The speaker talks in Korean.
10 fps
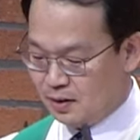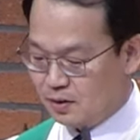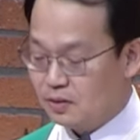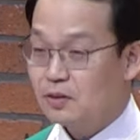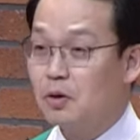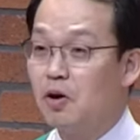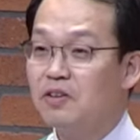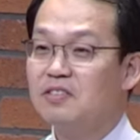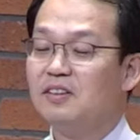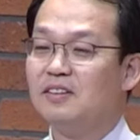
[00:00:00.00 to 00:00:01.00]
어, 여러분 어,
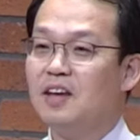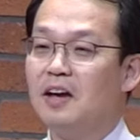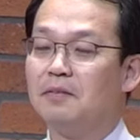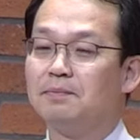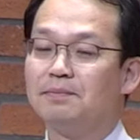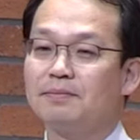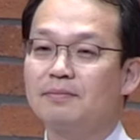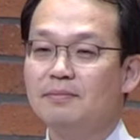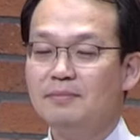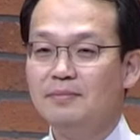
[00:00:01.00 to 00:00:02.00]
렸을때
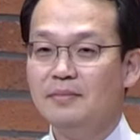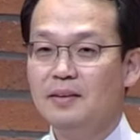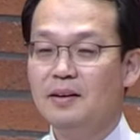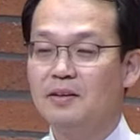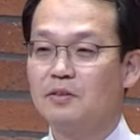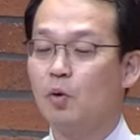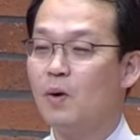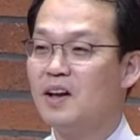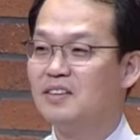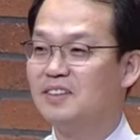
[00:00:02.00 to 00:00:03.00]

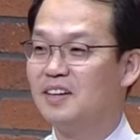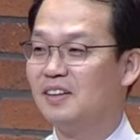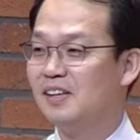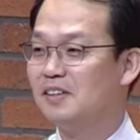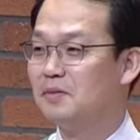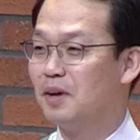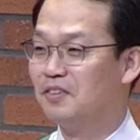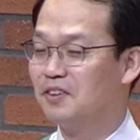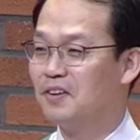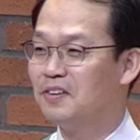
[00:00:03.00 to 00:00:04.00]
동화책을
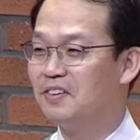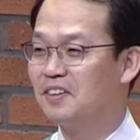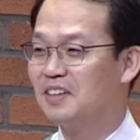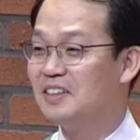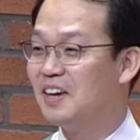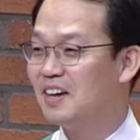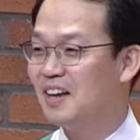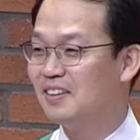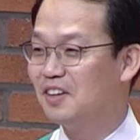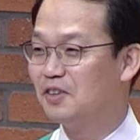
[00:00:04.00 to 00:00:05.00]
읽으면서 이해가
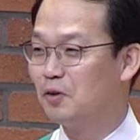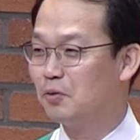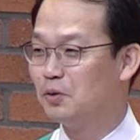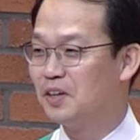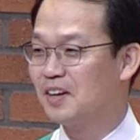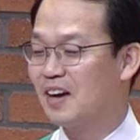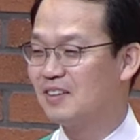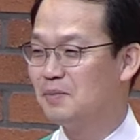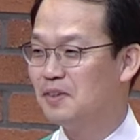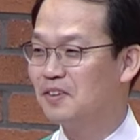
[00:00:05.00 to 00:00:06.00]
안 되는 경우들이
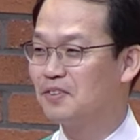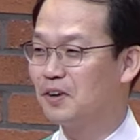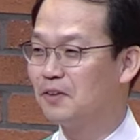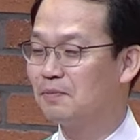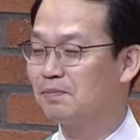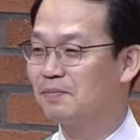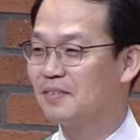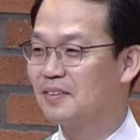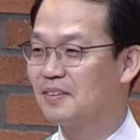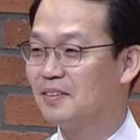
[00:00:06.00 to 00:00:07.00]
가끔 있었어요.
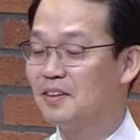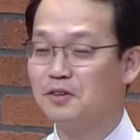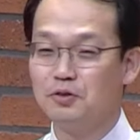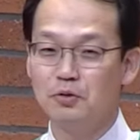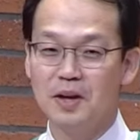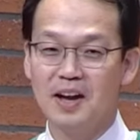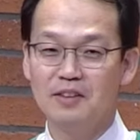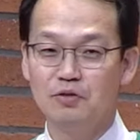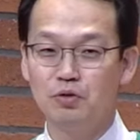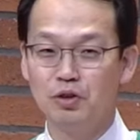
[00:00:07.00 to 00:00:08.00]
근데 그 중에
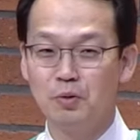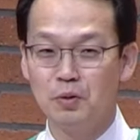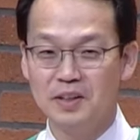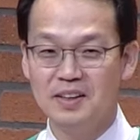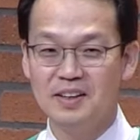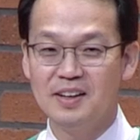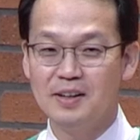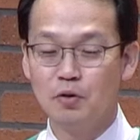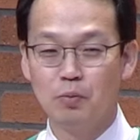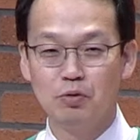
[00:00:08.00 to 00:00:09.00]
한 주인공이
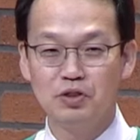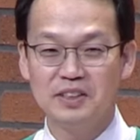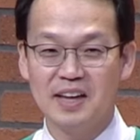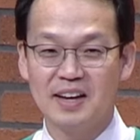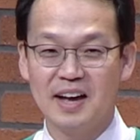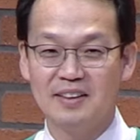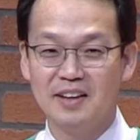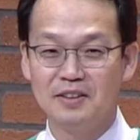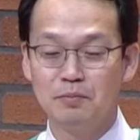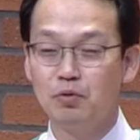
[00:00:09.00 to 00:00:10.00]
도무지 이해가 안
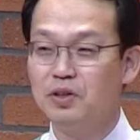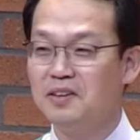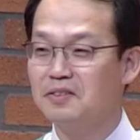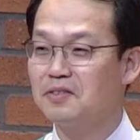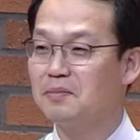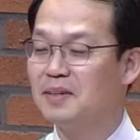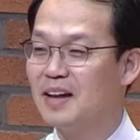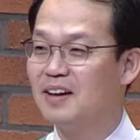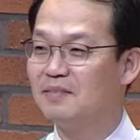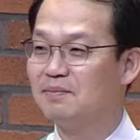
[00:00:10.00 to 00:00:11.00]
되는 분이
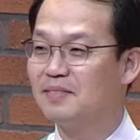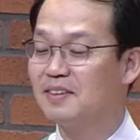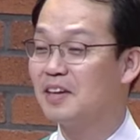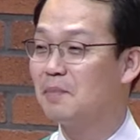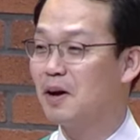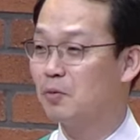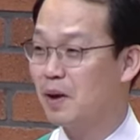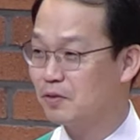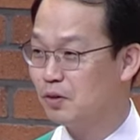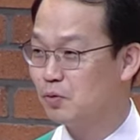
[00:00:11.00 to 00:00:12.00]
있었습니다. 그게 바로
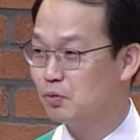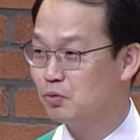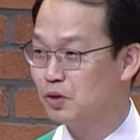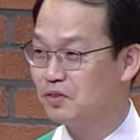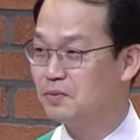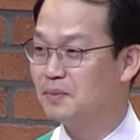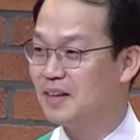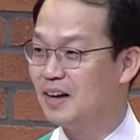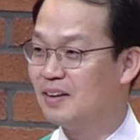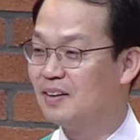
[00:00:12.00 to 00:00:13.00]
백설공주였습니다.